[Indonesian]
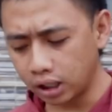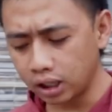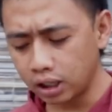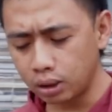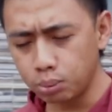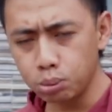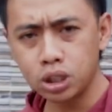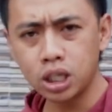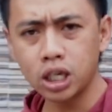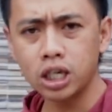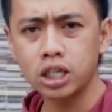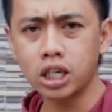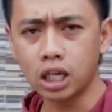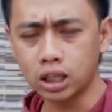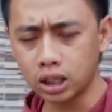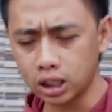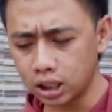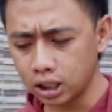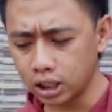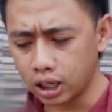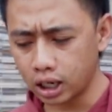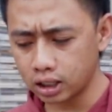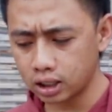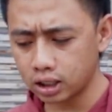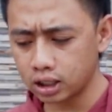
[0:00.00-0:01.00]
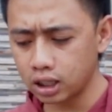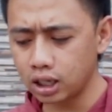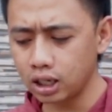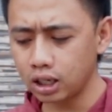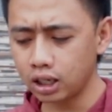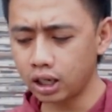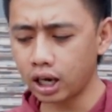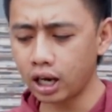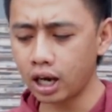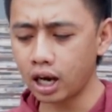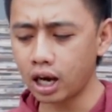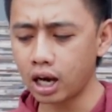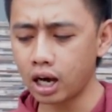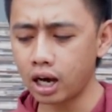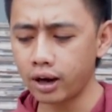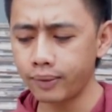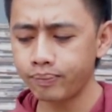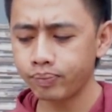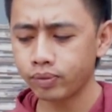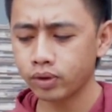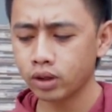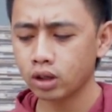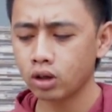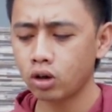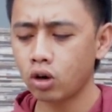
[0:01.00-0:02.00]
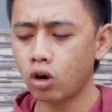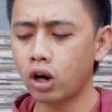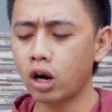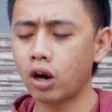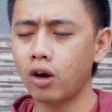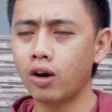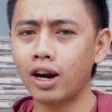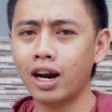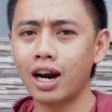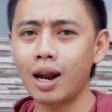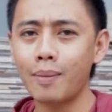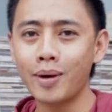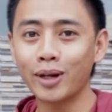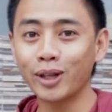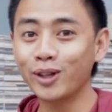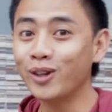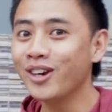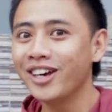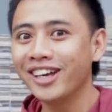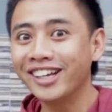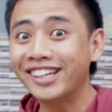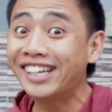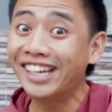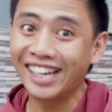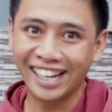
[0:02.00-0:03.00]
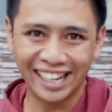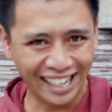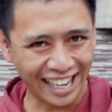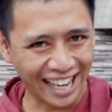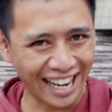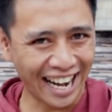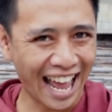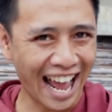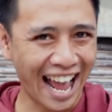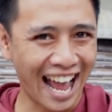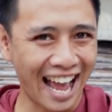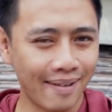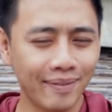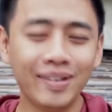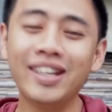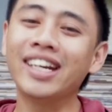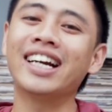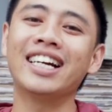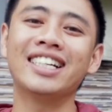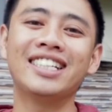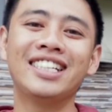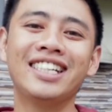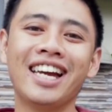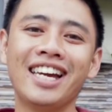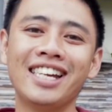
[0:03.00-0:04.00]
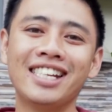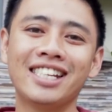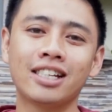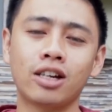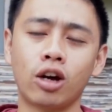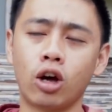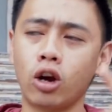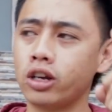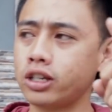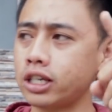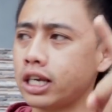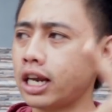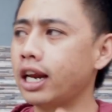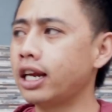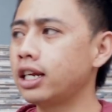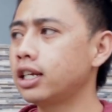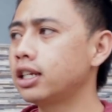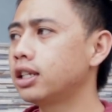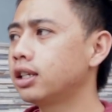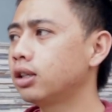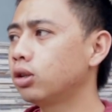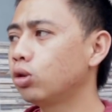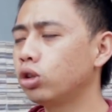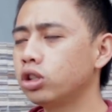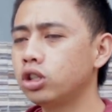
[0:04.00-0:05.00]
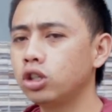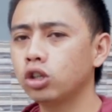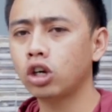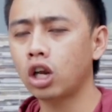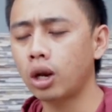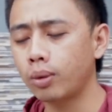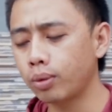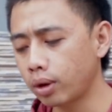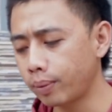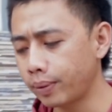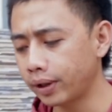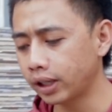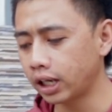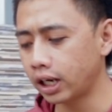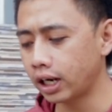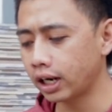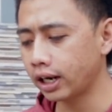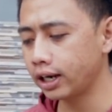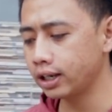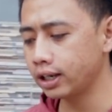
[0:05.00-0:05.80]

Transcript: ini bisa disetting guys ini kayak orang-orang lapak giringan A bener gak sih guys kalau salah tulis di kolom komentar ya